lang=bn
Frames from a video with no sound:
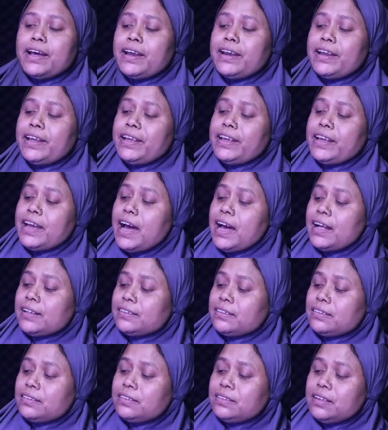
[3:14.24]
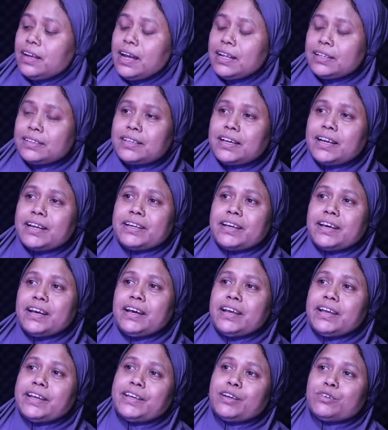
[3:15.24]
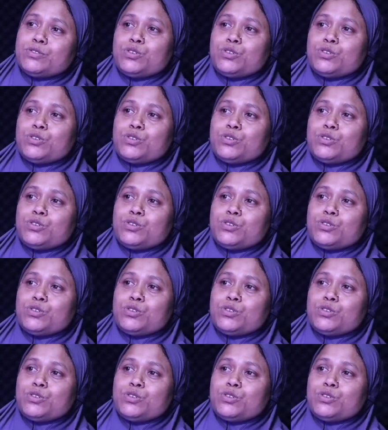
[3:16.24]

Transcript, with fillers: আর এই হাত হাত কাটা এটাও